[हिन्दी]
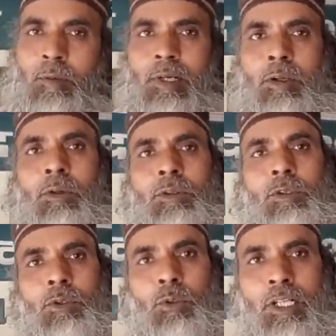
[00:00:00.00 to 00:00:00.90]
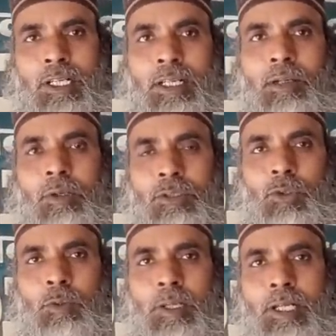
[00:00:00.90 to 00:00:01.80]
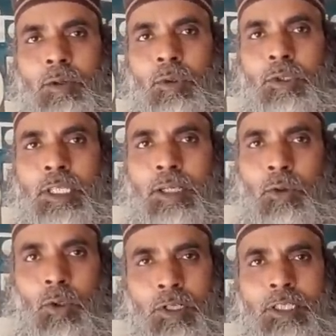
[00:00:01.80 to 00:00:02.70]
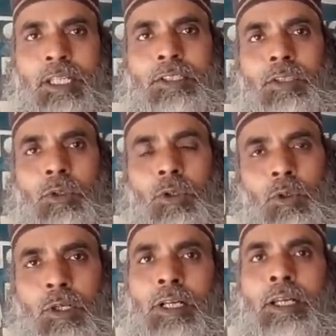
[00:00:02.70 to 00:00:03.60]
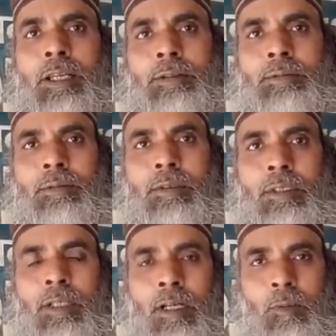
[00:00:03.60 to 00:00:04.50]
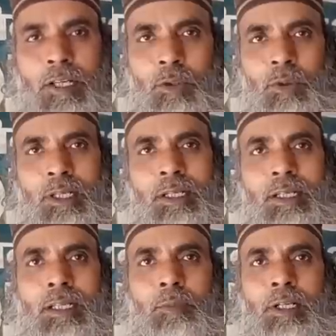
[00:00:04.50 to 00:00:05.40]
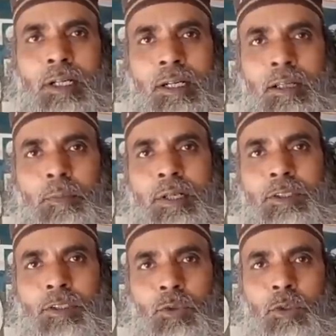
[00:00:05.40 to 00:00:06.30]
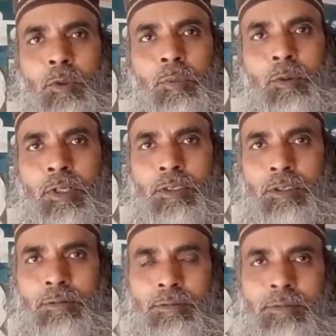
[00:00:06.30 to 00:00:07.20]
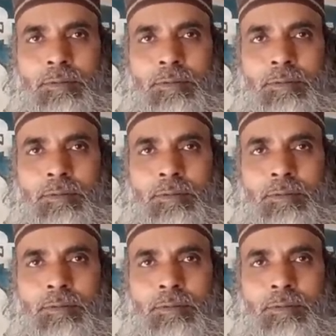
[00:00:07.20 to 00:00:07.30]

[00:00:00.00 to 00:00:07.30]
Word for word: हमारे को जो दुकान है वर्कशॉप है वो ओल्ड तहसील रोड गोहाना है हमारी दुकान का नाम है खान फैंसी टूल पम्फर वर्कशॉप